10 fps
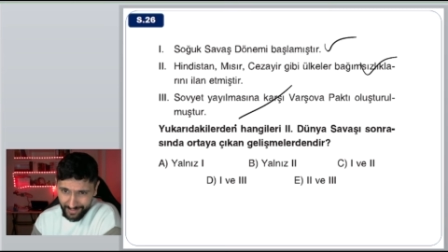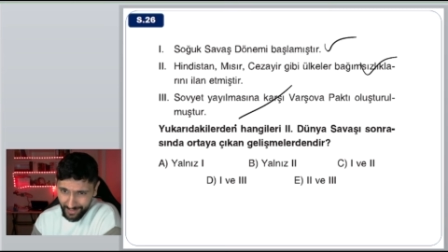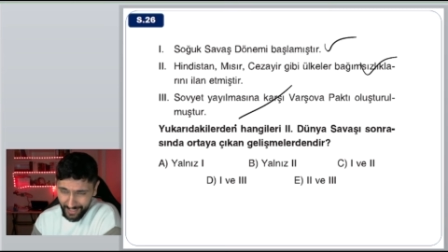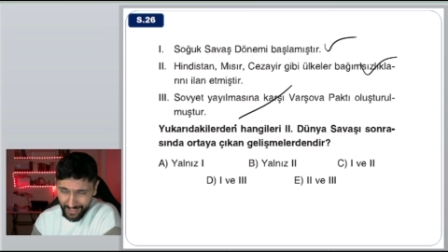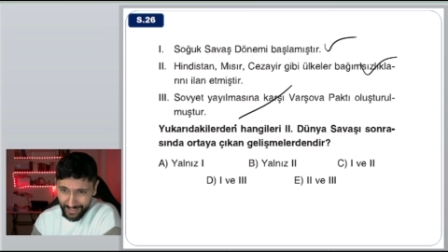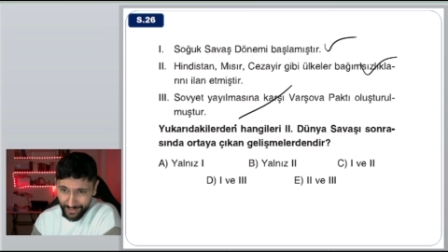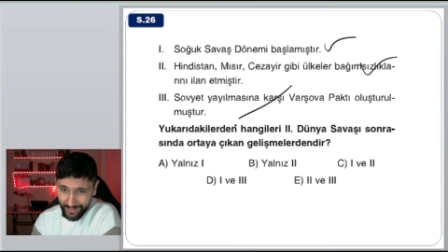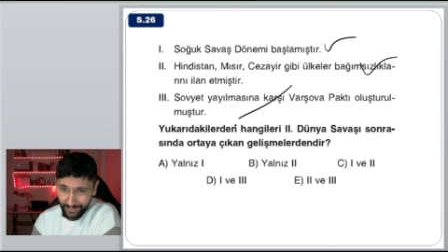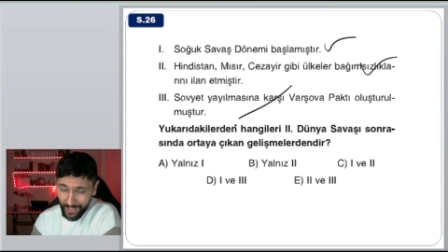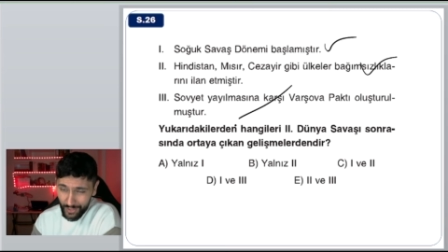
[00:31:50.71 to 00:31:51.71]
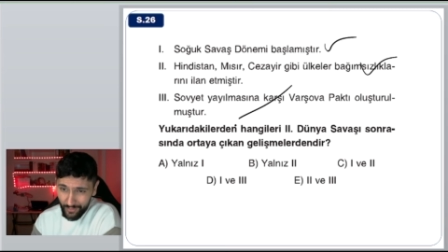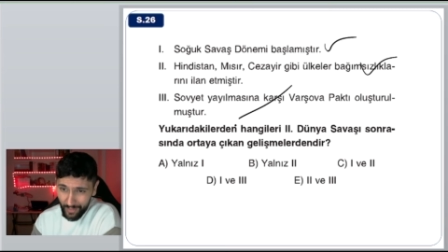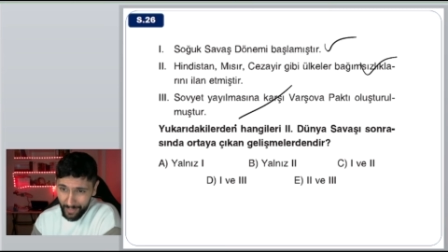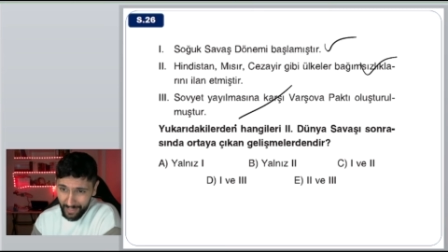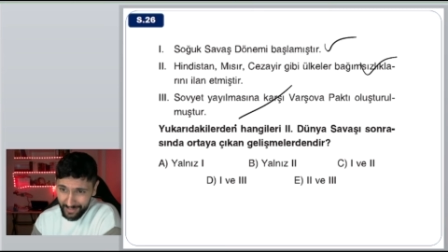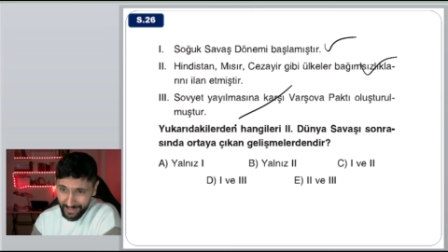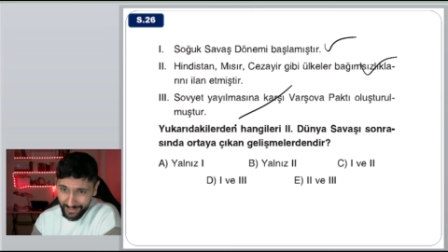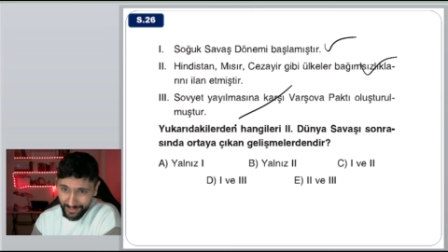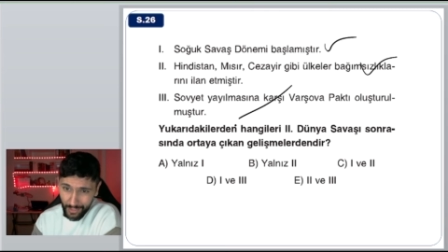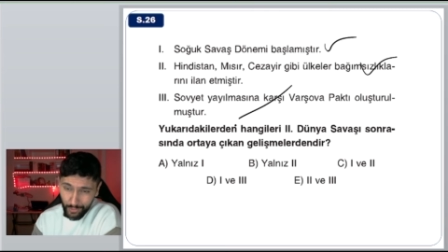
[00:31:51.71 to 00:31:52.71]
Hayır. Varşova
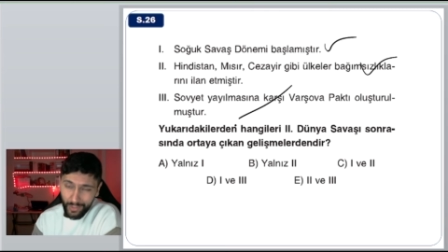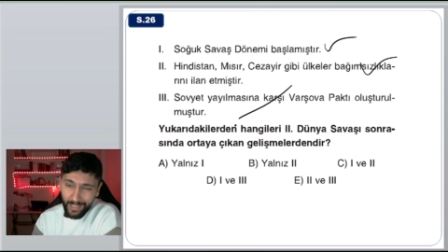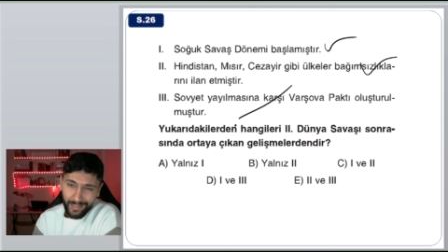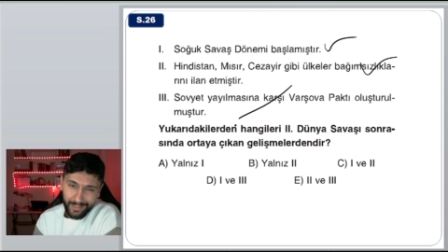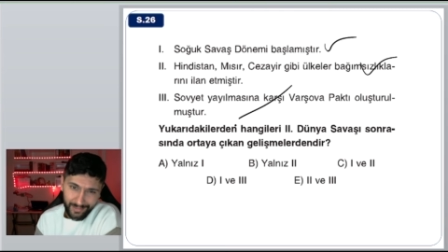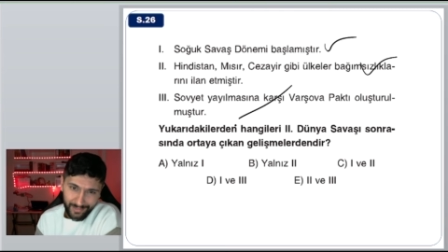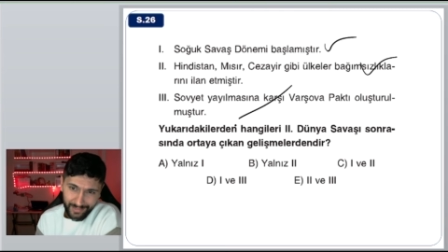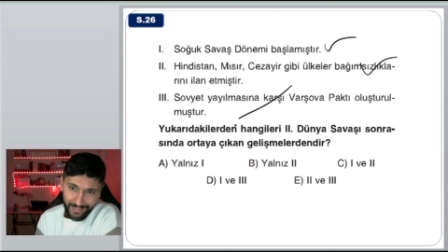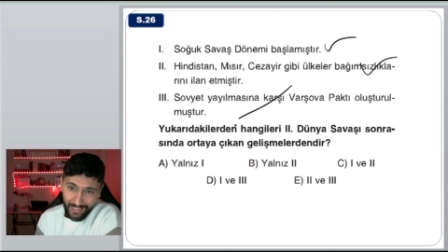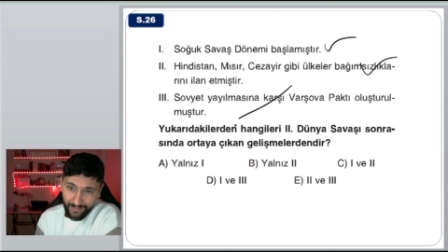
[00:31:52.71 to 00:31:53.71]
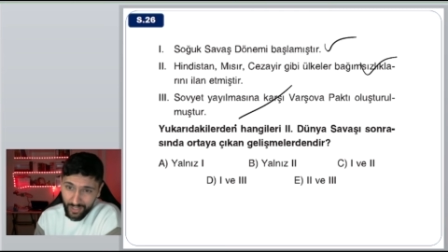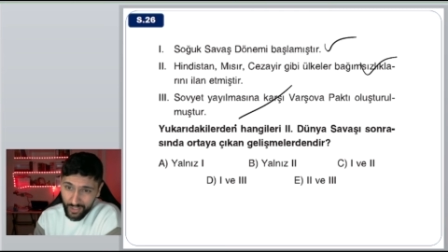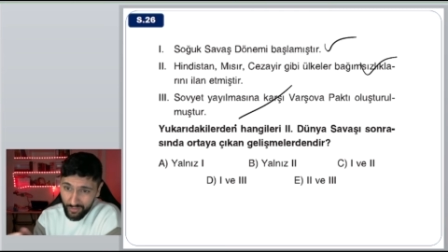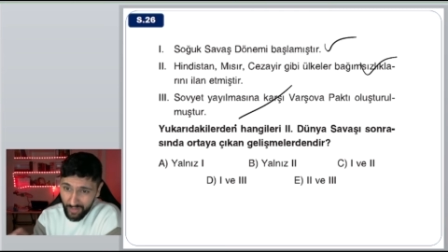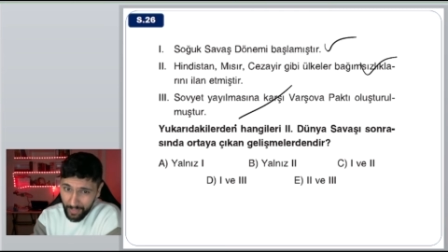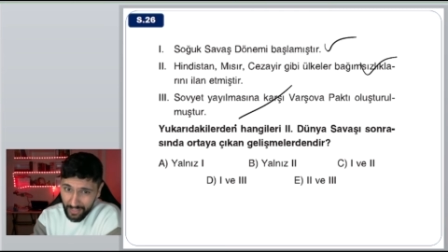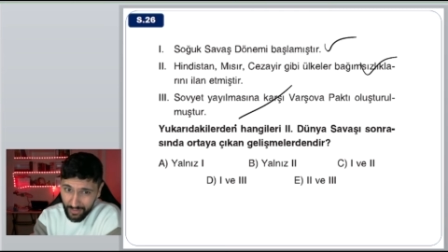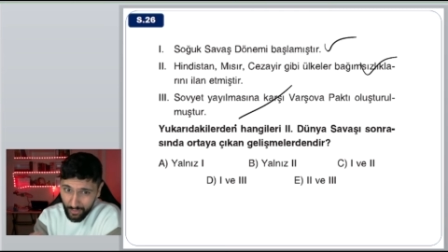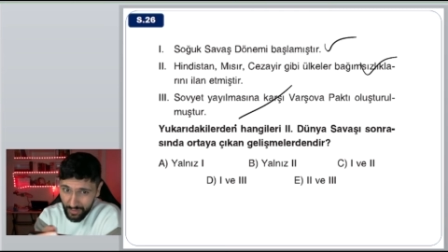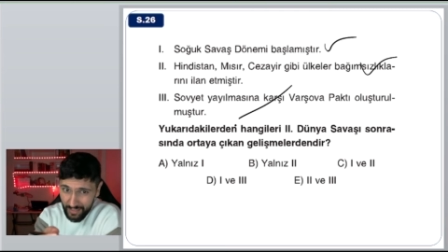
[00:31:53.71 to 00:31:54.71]
Paktı NATO'ya karşıdır. Varşova
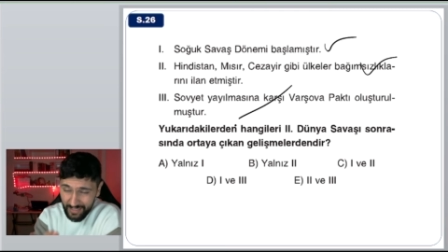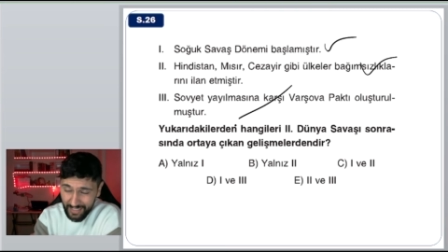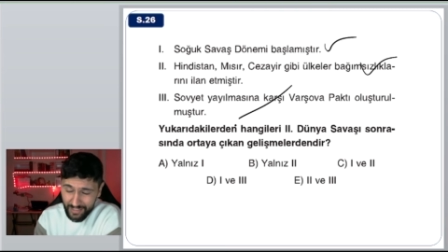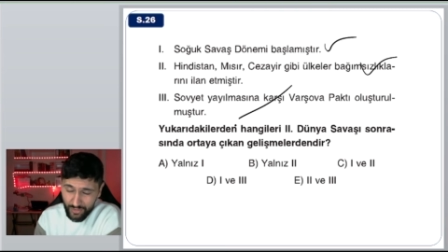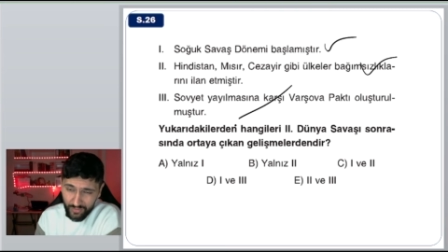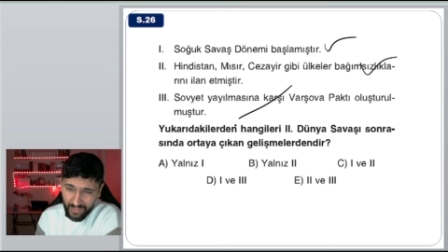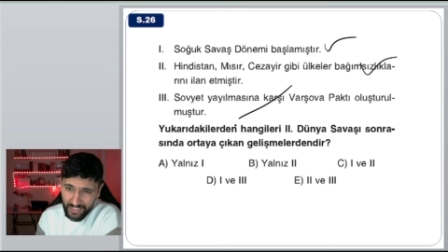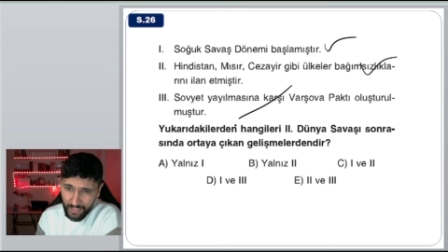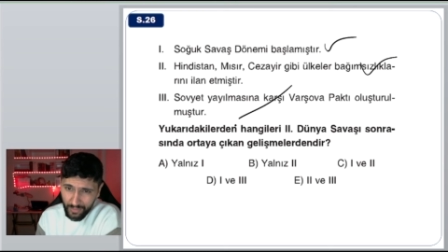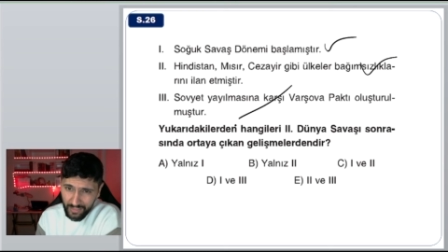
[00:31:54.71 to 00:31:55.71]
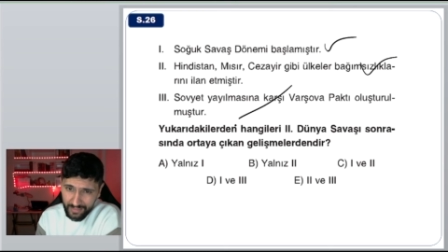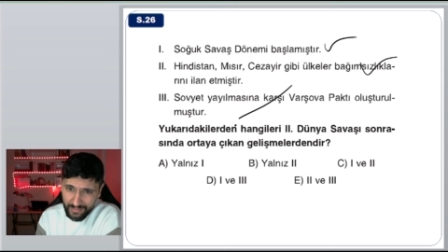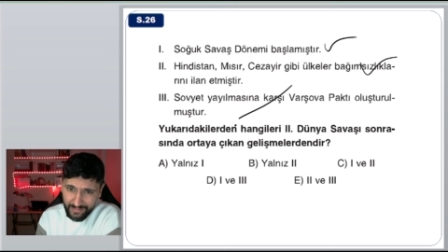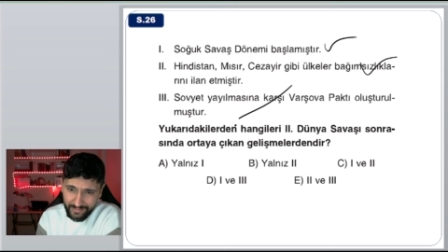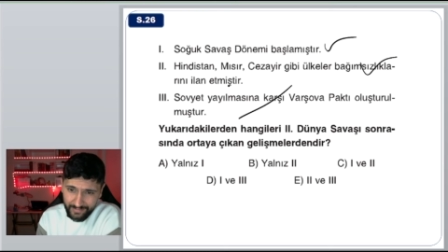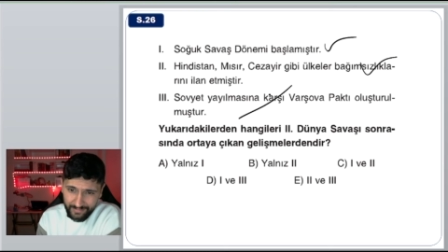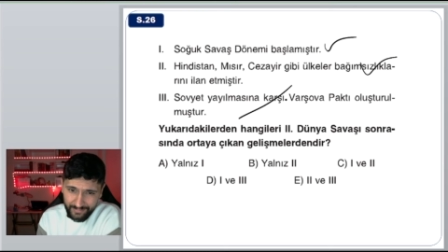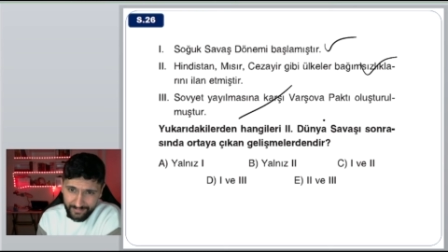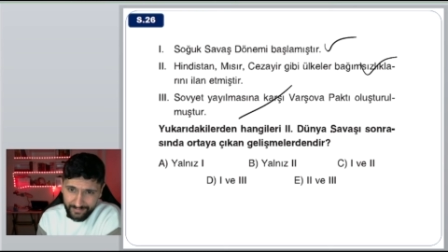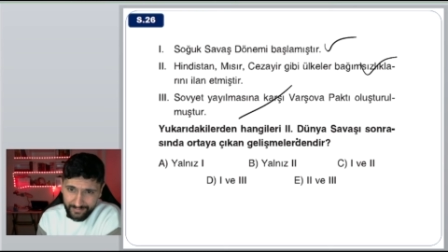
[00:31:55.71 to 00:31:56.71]
Paktı'nı kuran zaten Sovyetler Birliği.
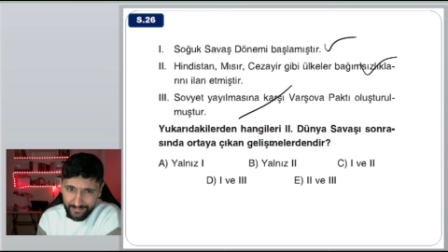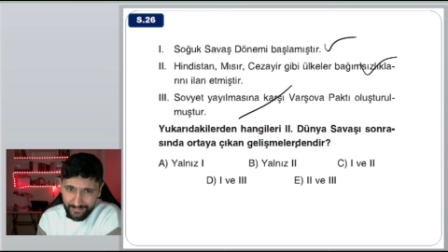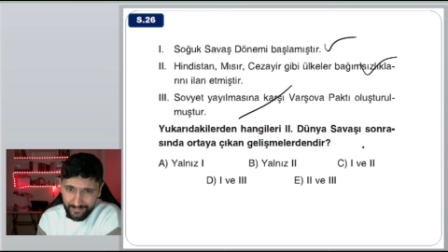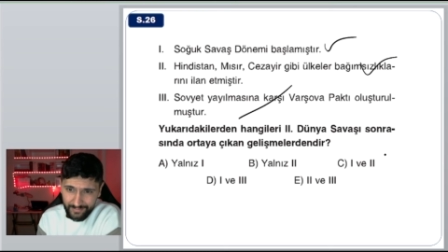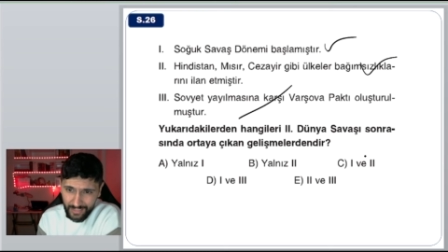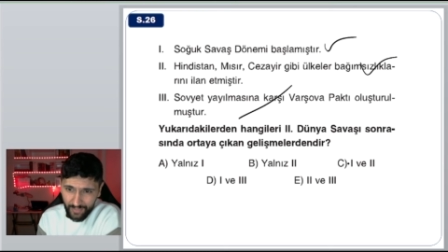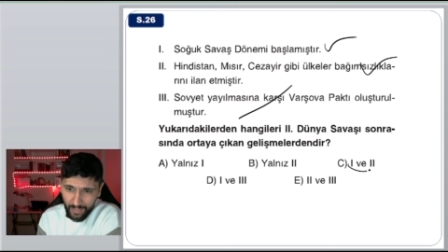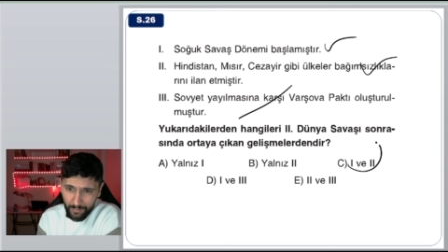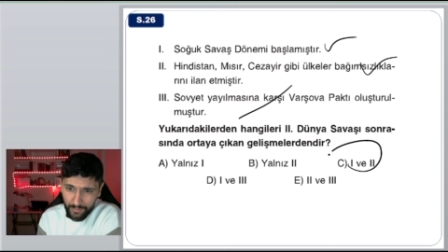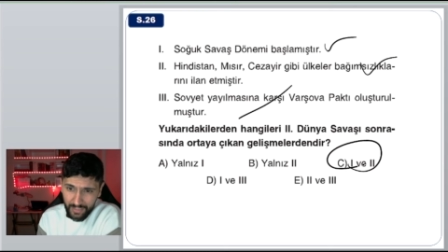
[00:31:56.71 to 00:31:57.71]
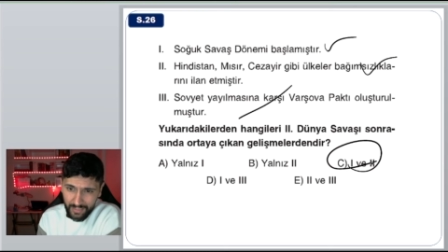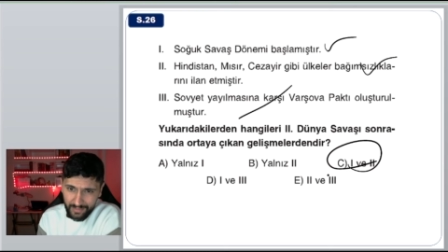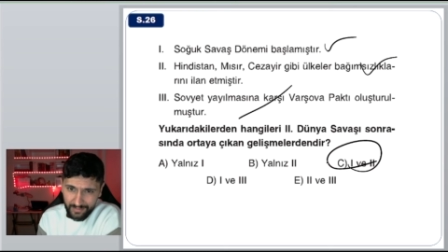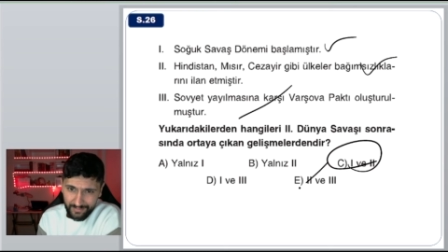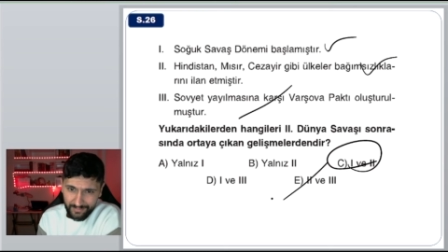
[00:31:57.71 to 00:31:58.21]
Cevabım 1-2.